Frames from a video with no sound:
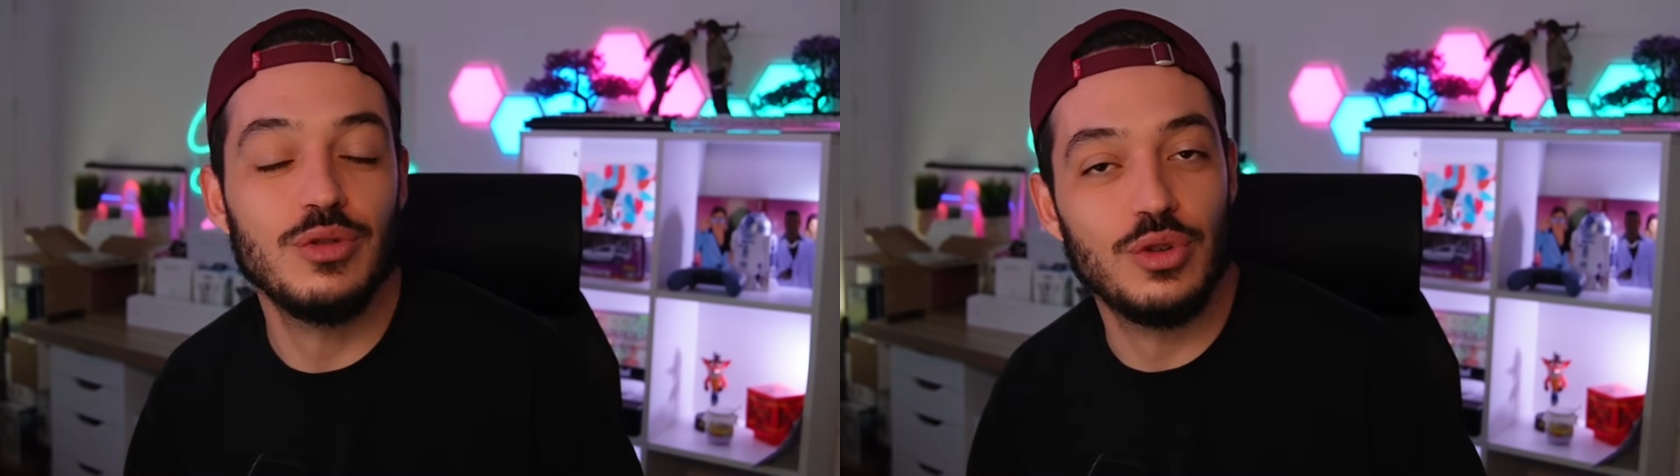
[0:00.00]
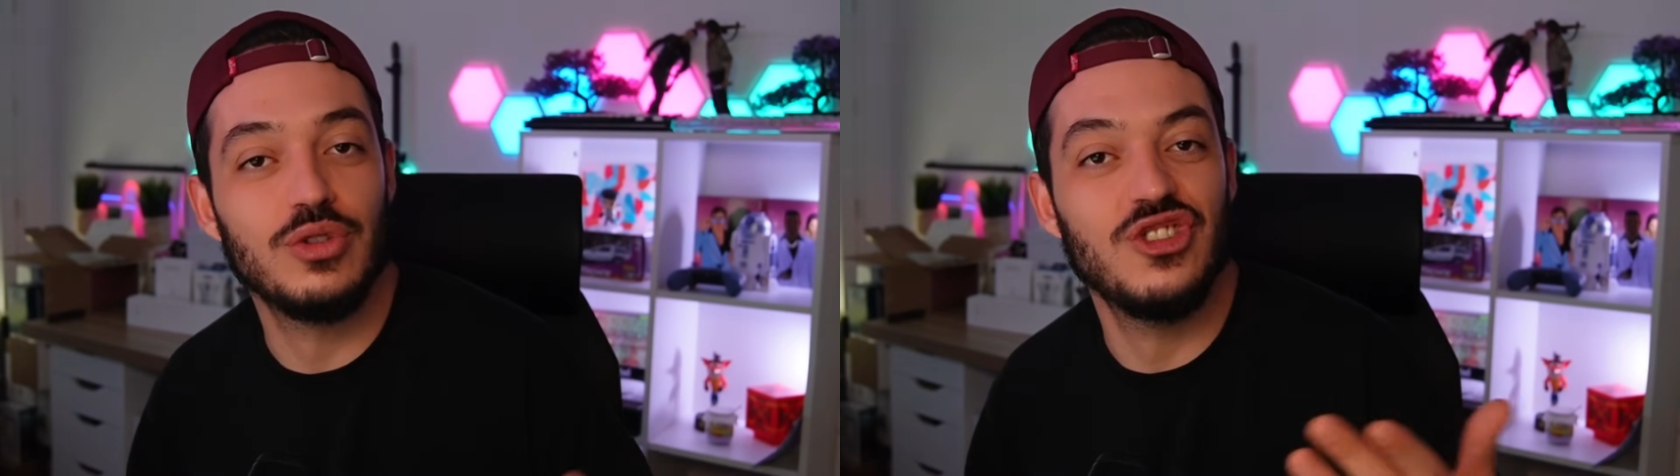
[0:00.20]

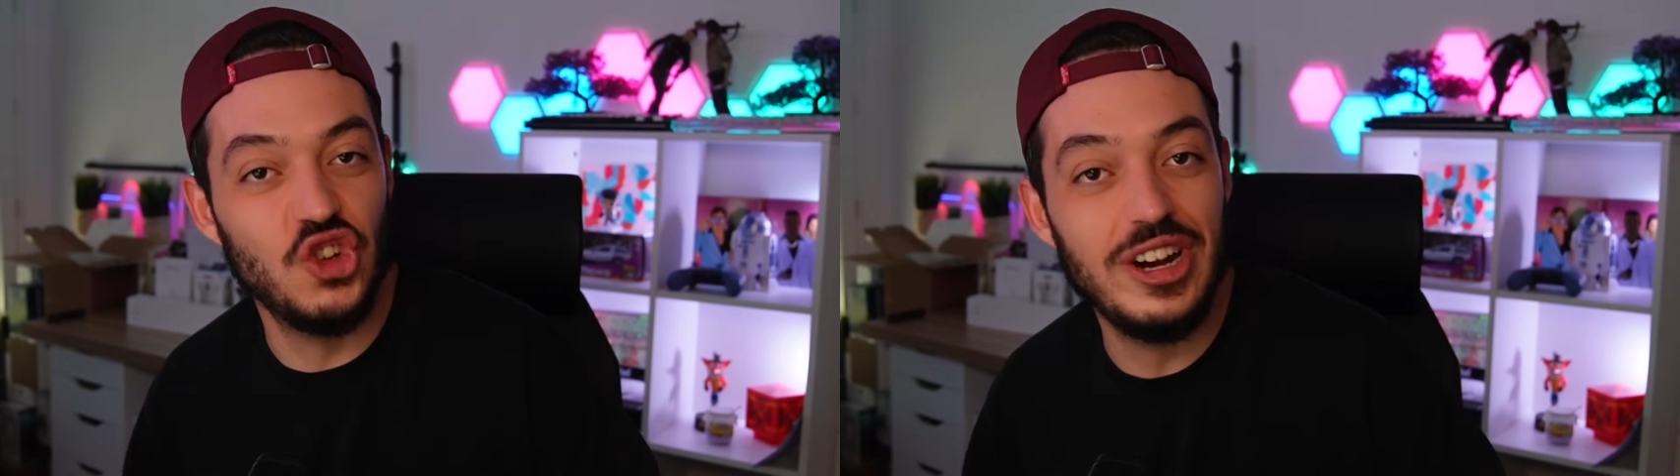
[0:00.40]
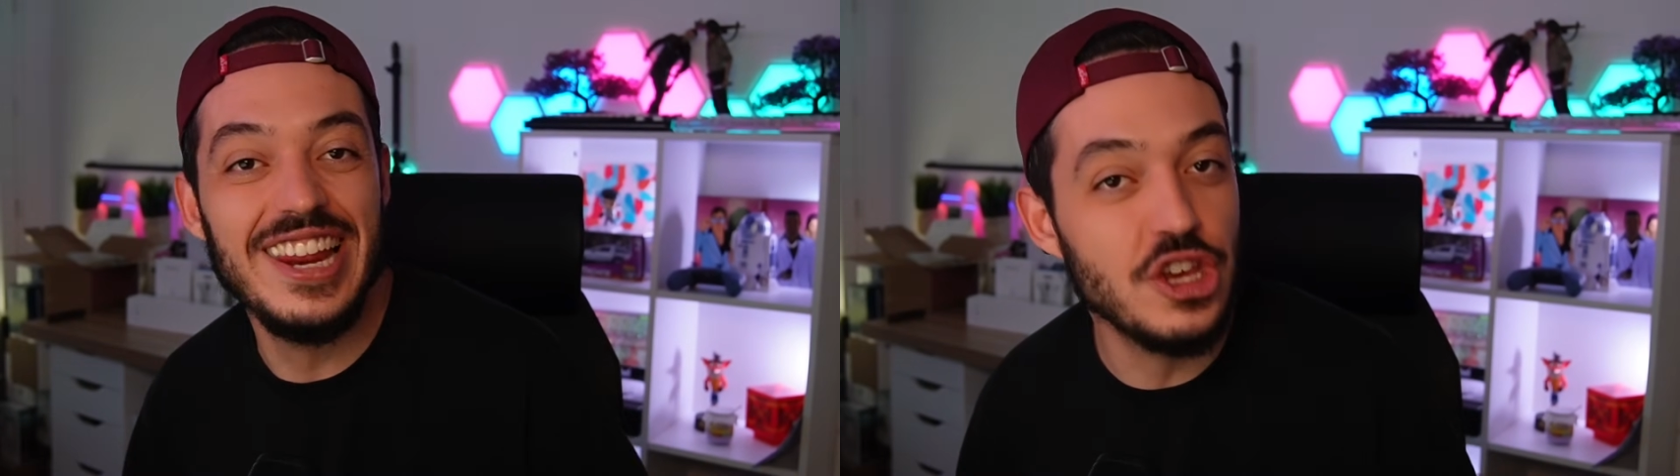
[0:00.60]
sans se
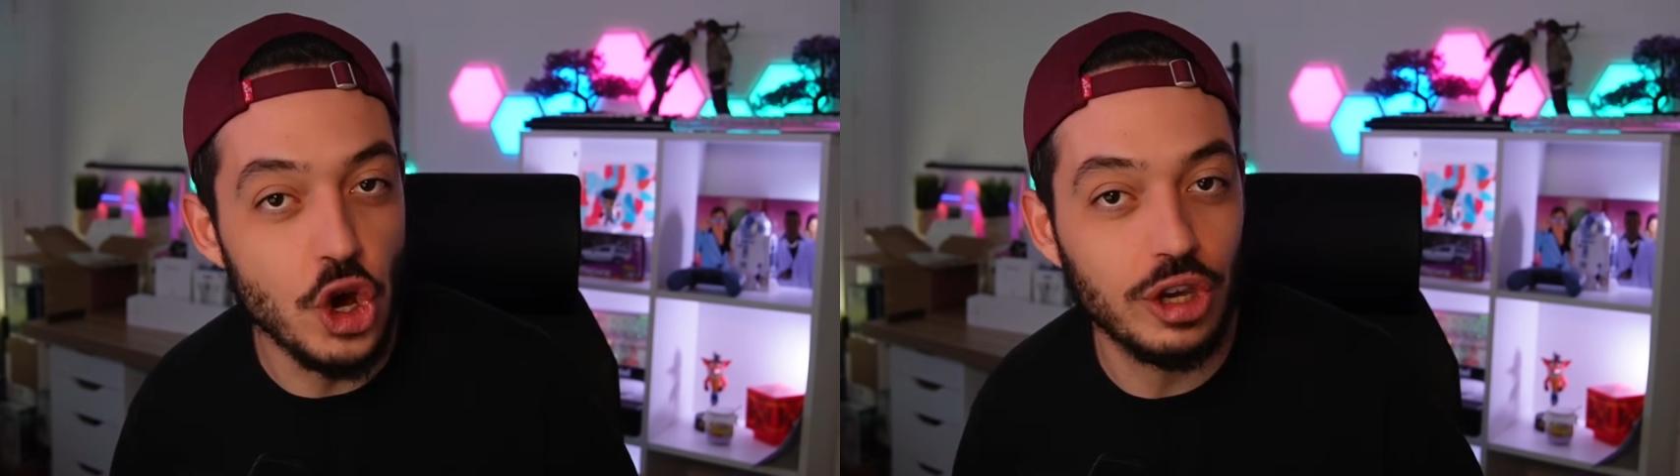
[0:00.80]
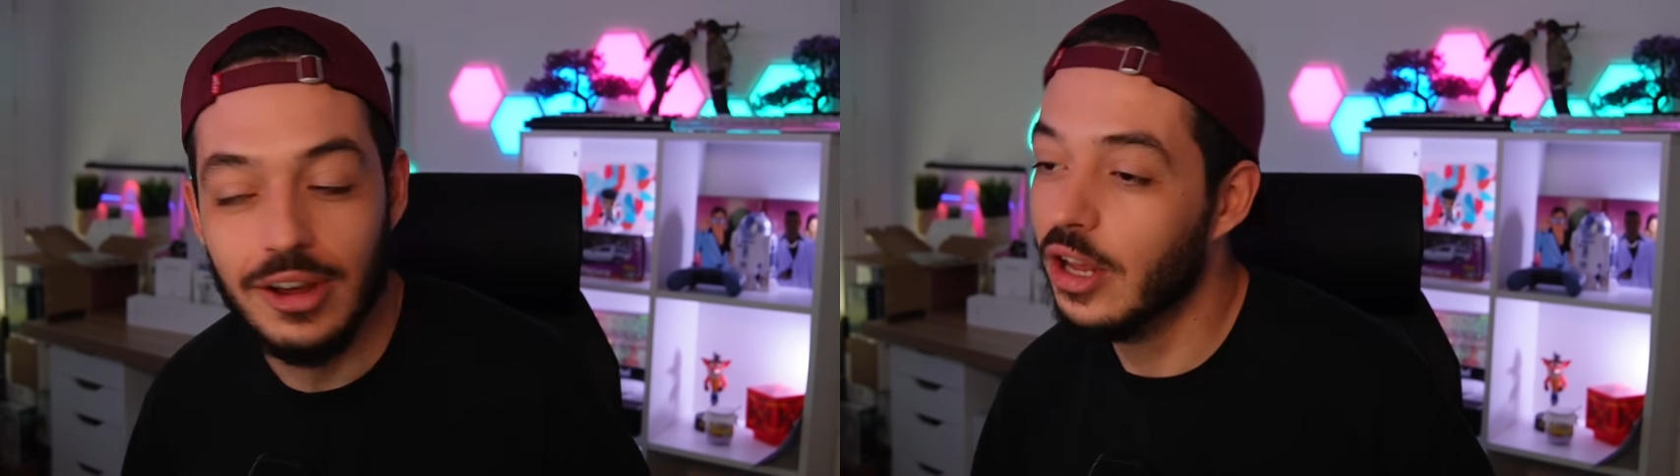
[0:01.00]
geler les
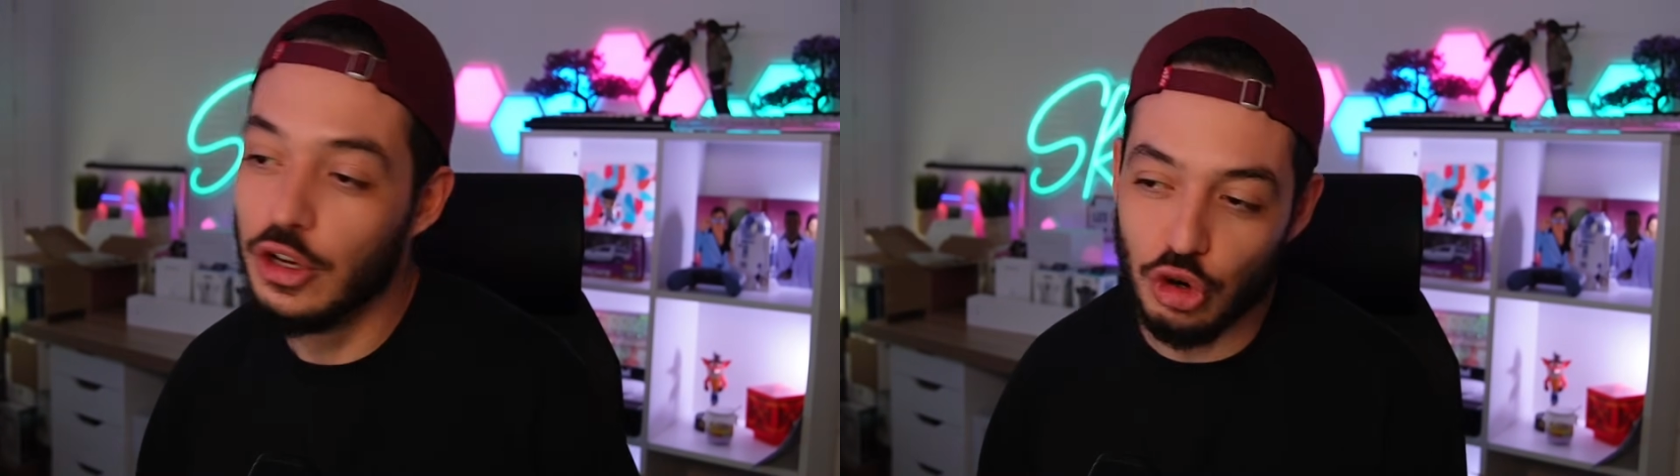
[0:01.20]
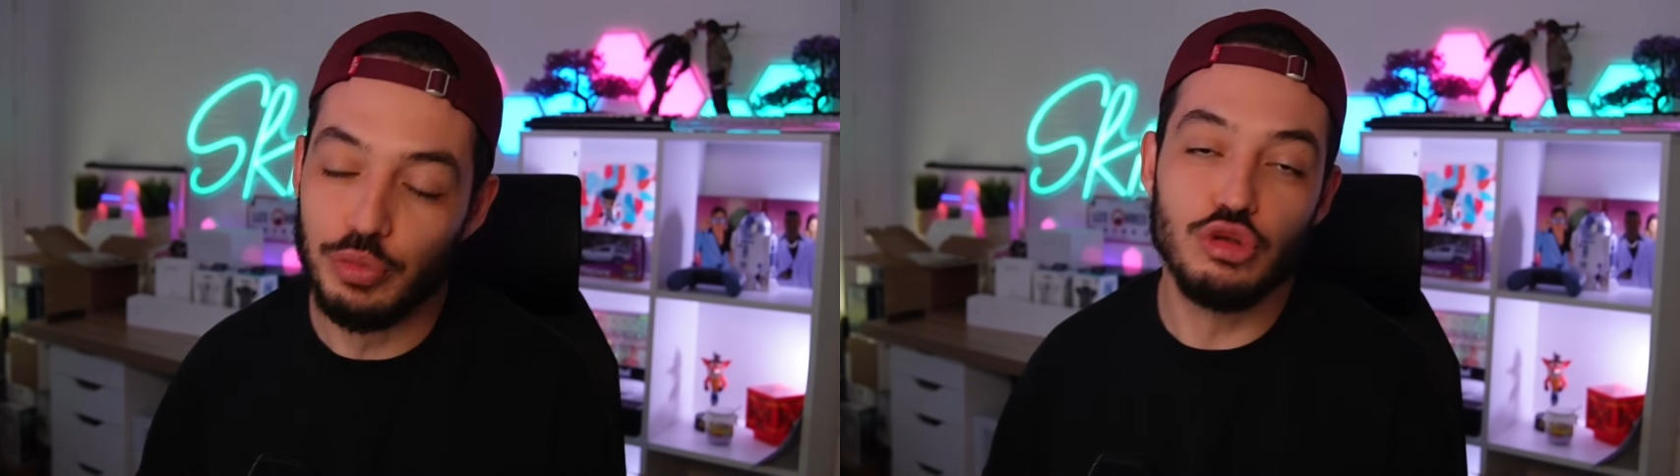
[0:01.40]
yucks,
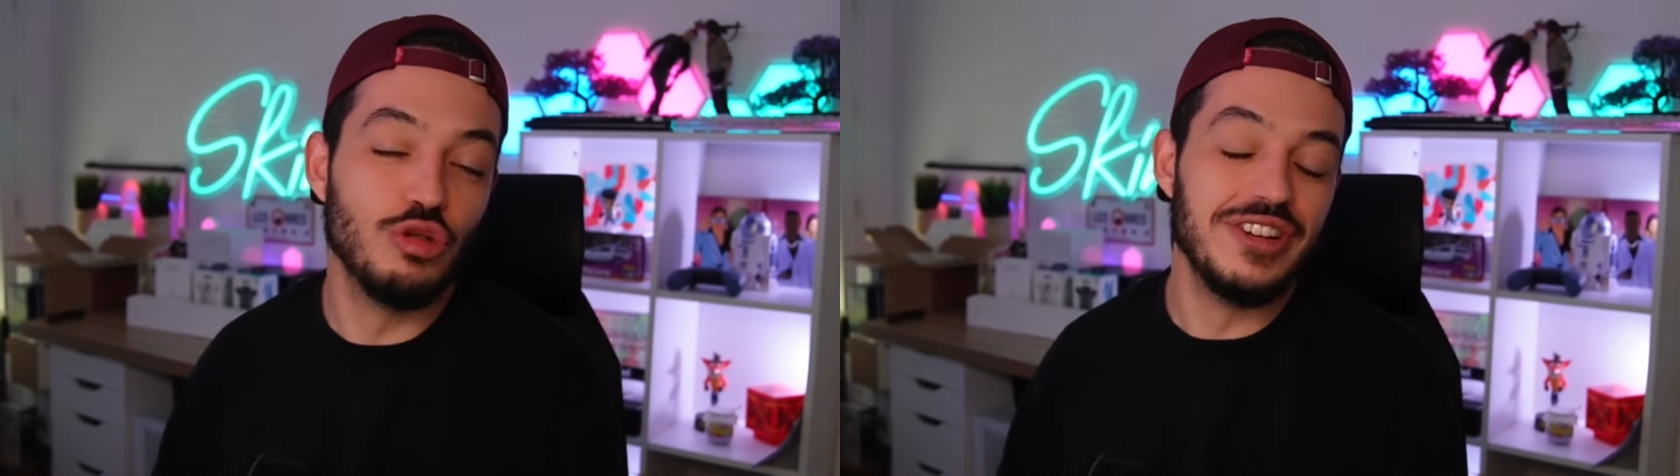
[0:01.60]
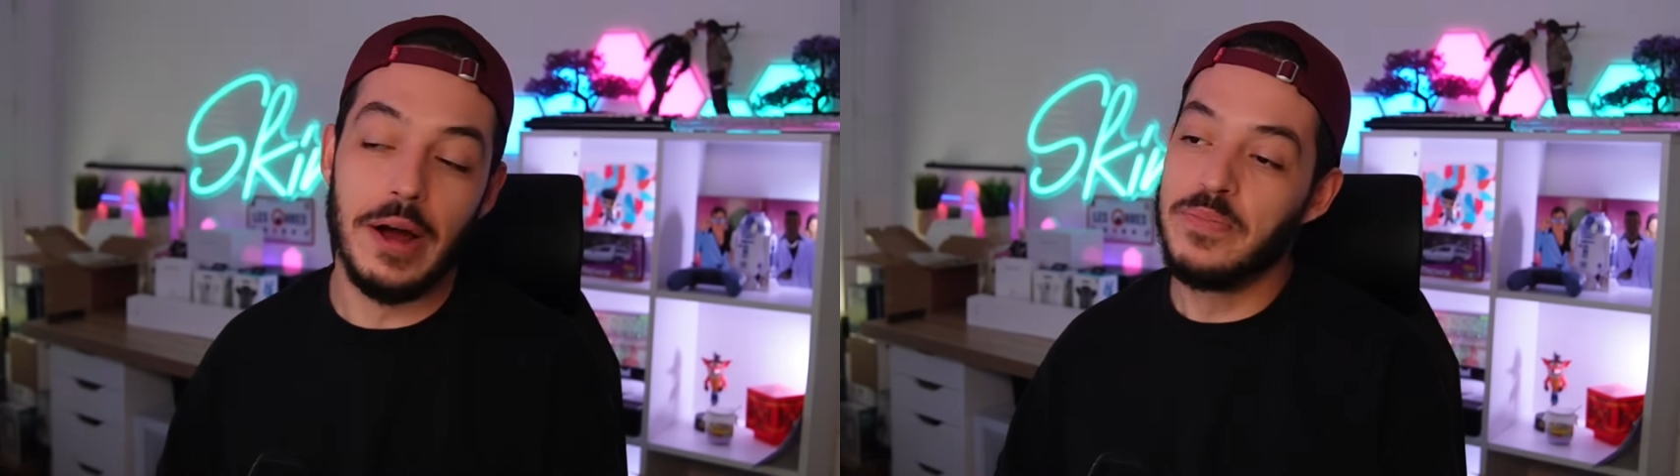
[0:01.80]
si on peut se le
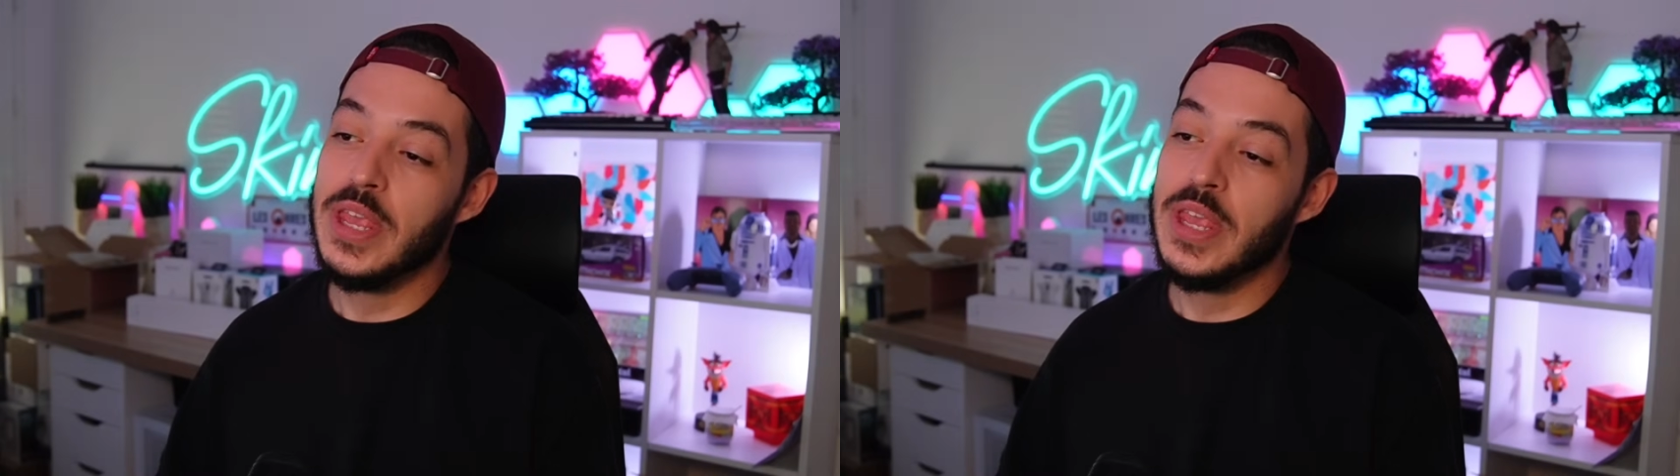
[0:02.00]
dire.